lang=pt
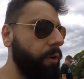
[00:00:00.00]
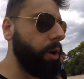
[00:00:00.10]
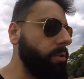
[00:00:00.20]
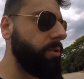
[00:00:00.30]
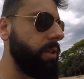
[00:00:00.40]

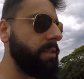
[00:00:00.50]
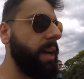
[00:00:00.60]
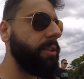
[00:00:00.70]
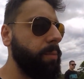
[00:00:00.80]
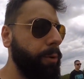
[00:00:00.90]
fortes
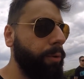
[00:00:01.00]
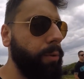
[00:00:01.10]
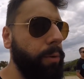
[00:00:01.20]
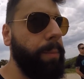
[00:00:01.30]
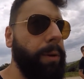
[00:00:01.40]
utilizados
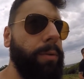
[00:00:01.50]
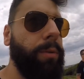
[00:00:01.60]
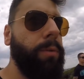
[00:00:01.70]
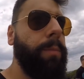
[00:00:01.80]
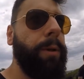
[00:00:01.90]
pro,
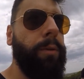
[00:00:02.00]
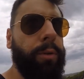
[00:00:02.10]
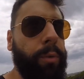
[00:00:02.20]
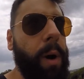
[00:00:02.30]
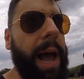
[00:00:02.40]
pelo, pelo
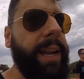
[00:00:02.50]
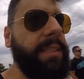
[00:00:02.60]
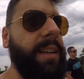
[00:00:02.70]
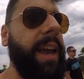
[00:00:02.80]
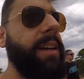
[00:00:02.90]
Uruguai
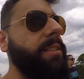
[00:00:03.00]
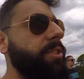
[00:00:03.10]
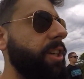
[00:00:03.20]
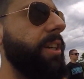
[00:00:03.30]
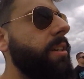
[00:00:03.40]
nas guerras
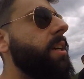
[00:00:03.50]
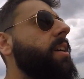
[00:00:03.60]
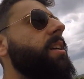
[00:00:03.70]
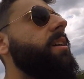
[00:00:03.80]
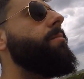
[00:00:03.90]
de
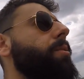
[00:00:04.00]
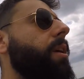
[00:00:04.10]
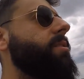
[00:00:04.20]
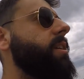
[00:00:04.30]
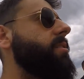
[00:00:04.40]

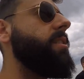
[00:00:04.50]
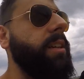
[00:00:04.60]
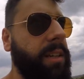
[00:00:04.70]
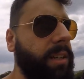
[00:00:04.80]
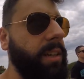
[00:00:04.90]
1900
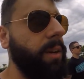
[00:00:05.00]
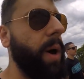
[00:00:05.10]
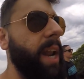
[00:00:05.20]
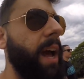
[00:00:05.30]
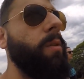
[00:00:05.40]
e
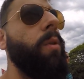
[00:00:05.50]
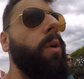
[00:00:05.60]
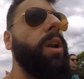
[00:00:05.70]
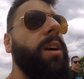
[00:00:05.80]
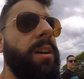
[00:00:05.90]
Guaraná com
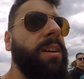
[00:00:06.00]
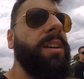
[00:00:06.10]
rolha.